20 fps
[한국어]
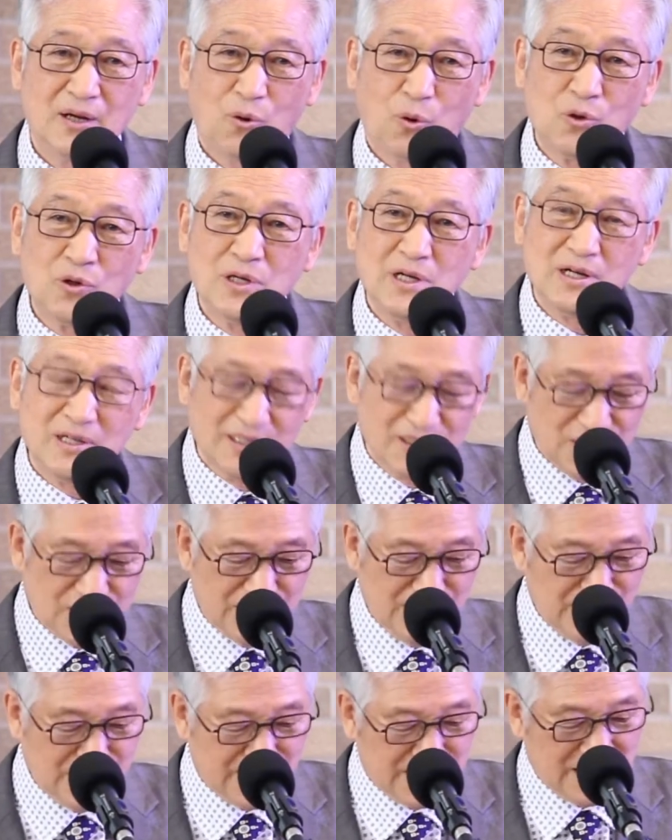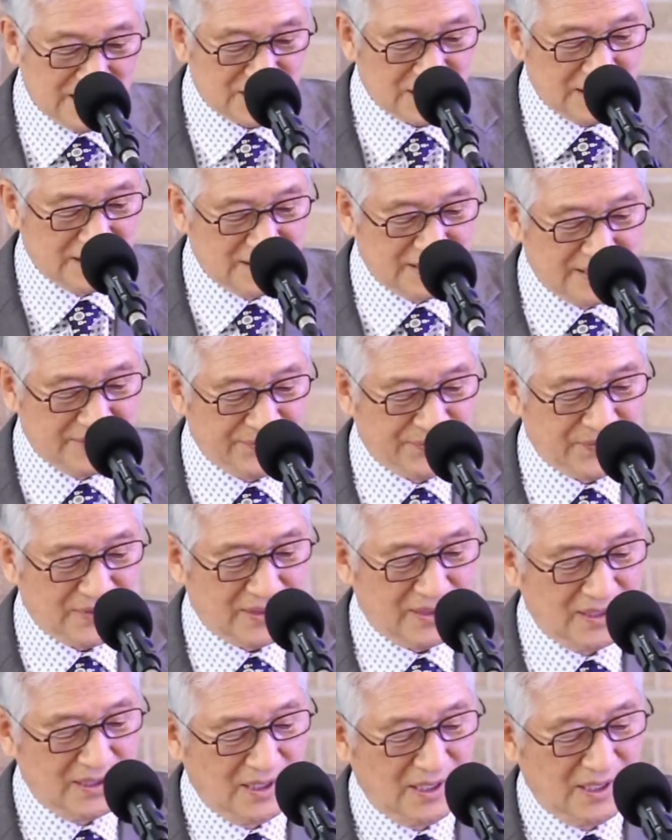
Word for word: 오늘 읽은 성경에서는